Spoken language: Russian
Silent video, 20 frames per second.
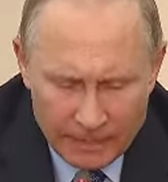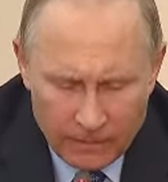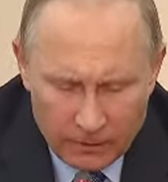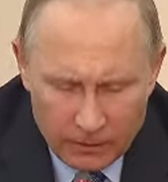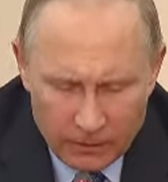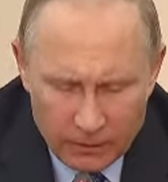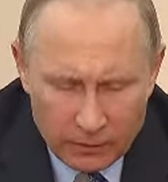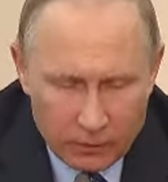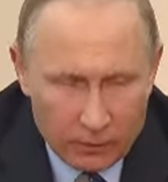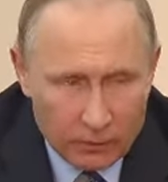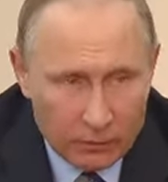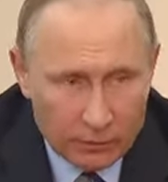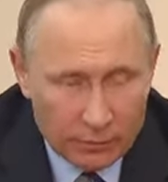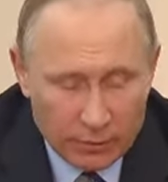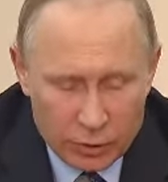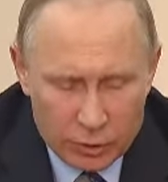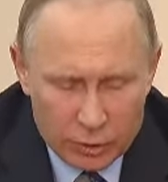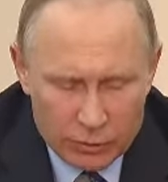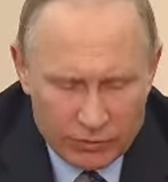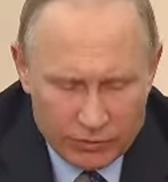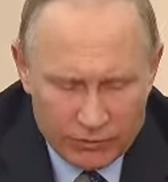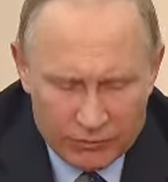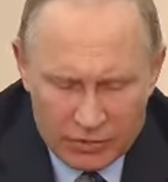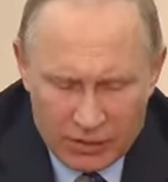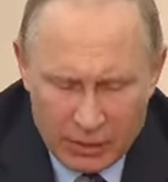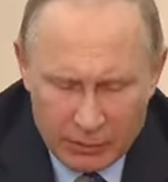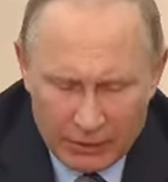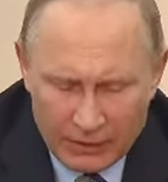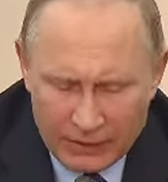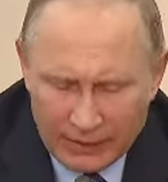И прошу вас в
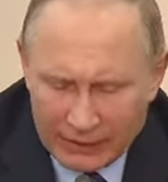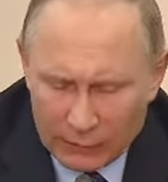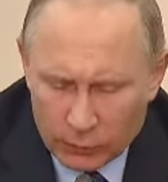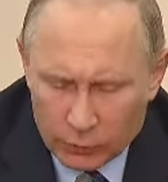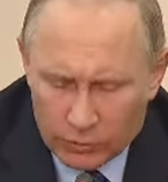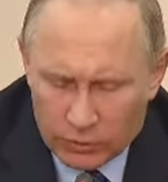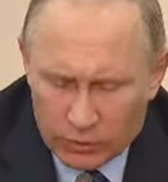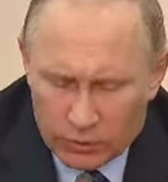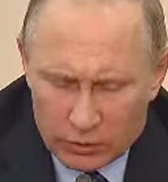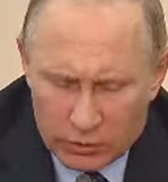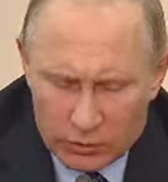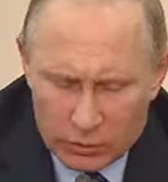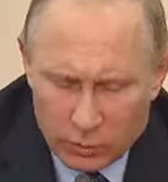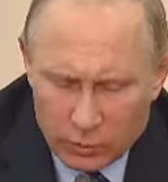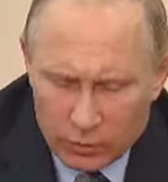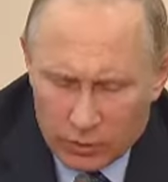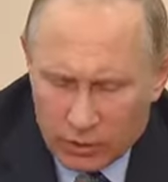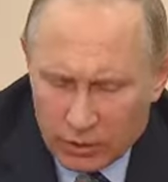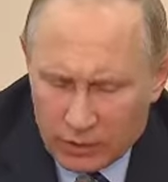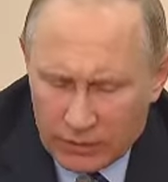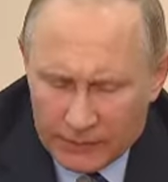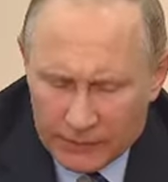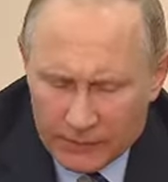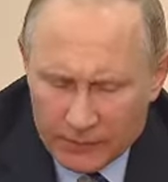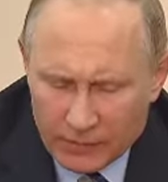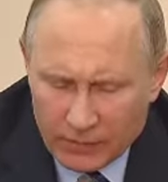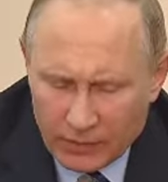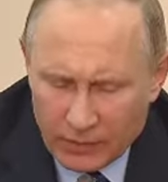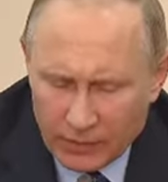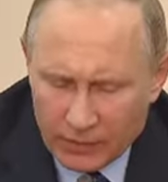самые короткие сроки
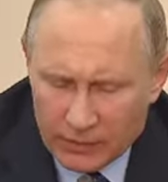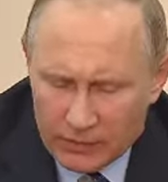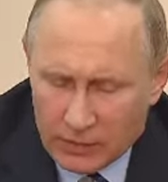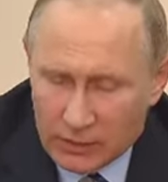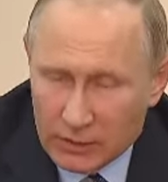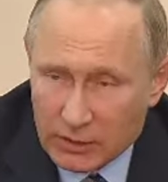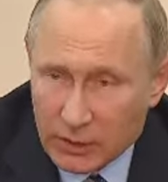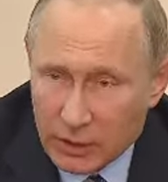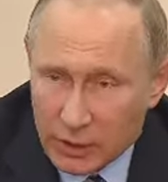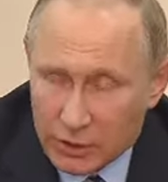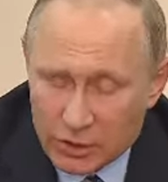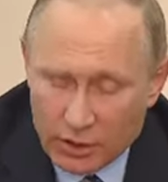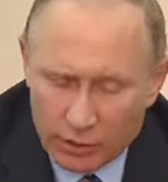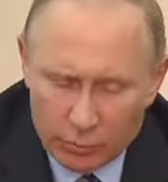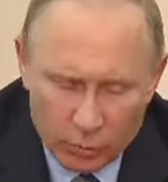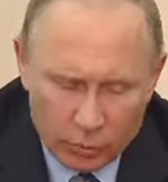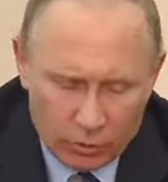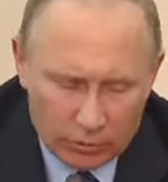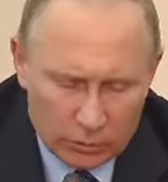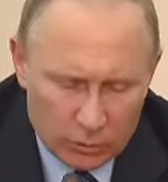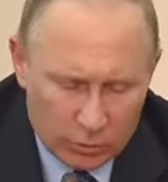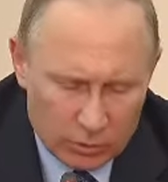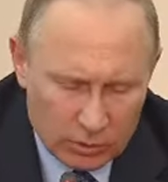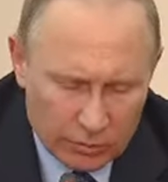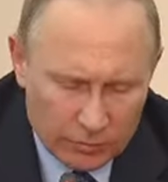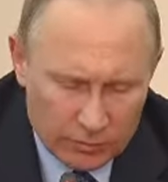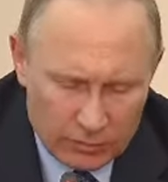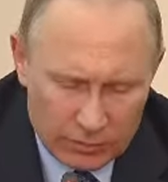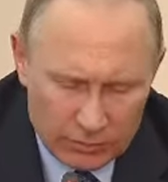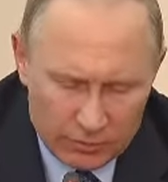оказать гражданам, у которых
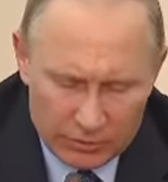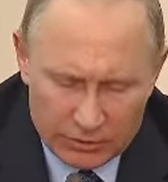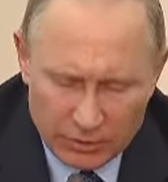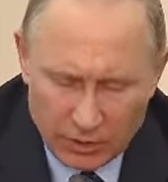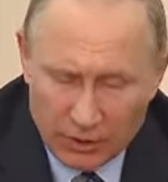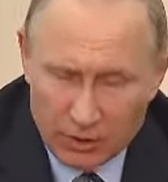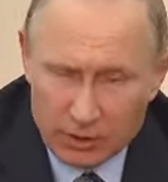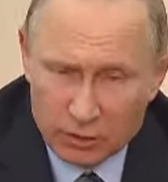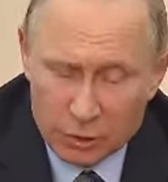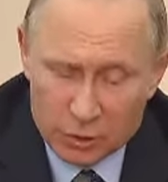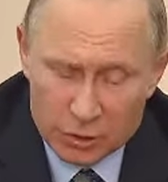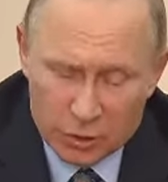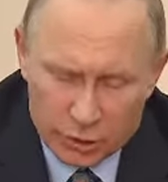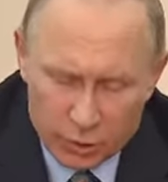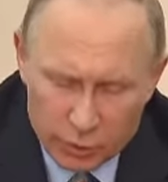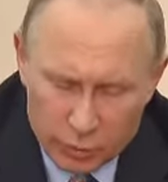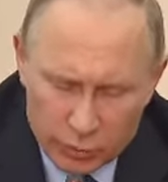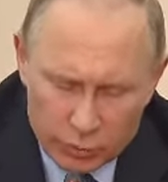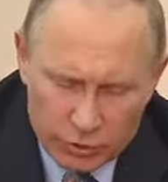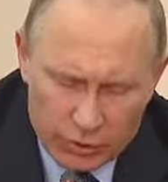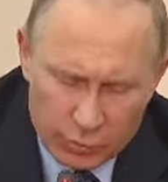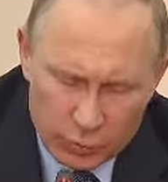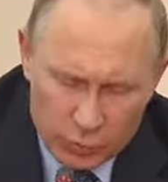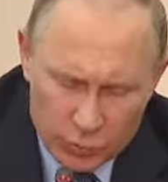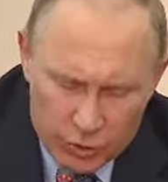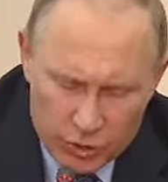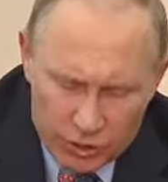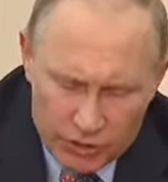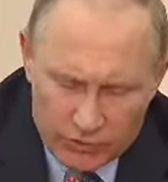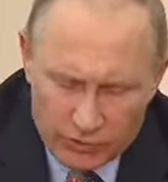пострадало жилье,
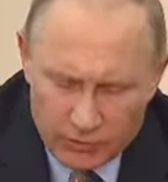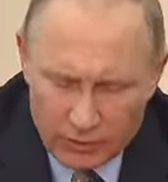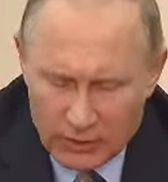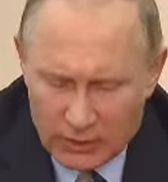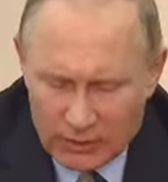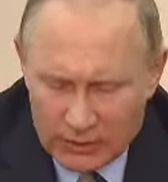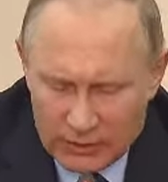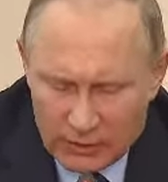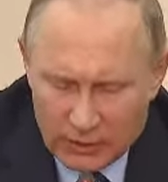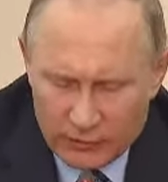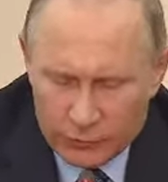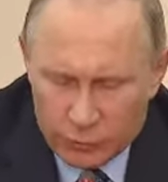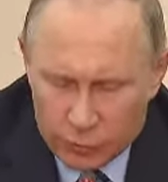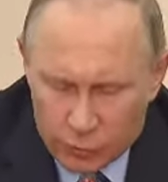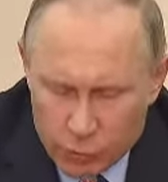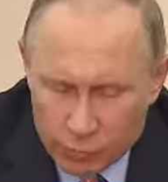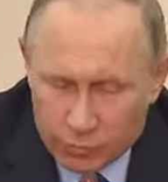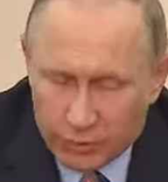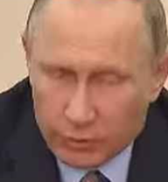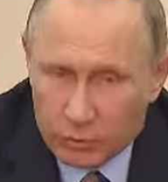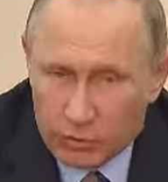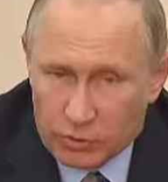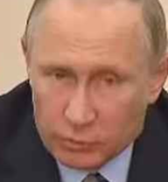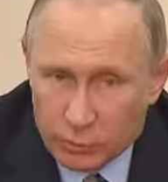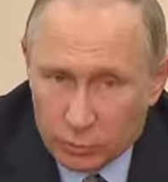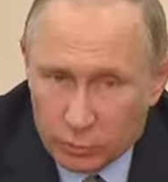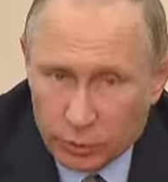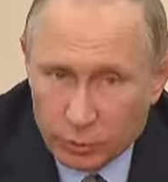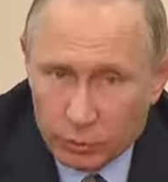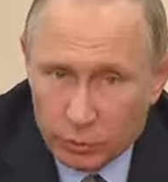имущество, всю
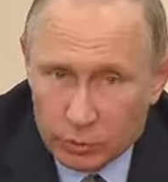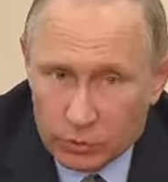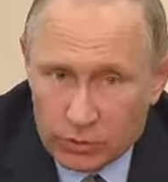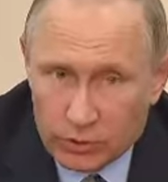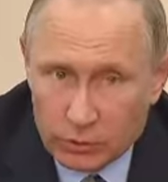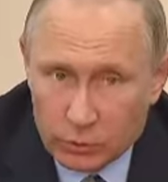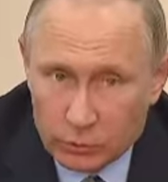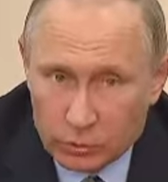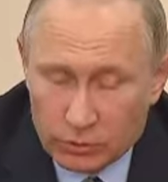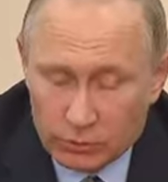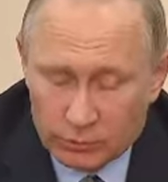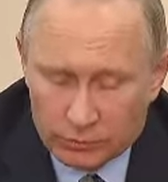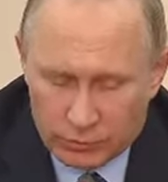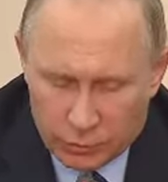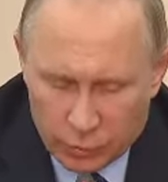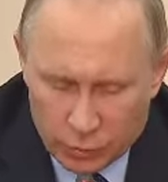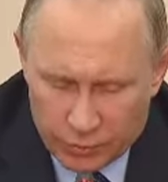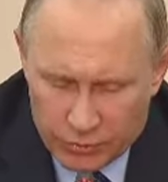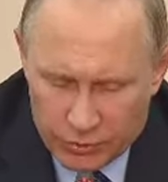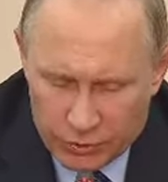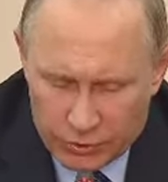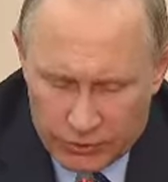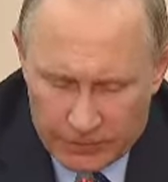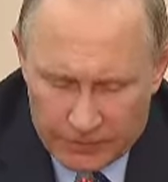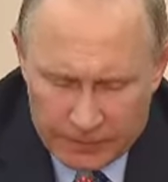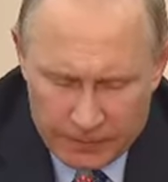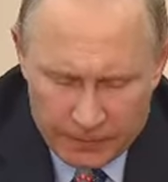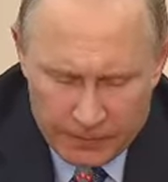предусмотренную законом помощь.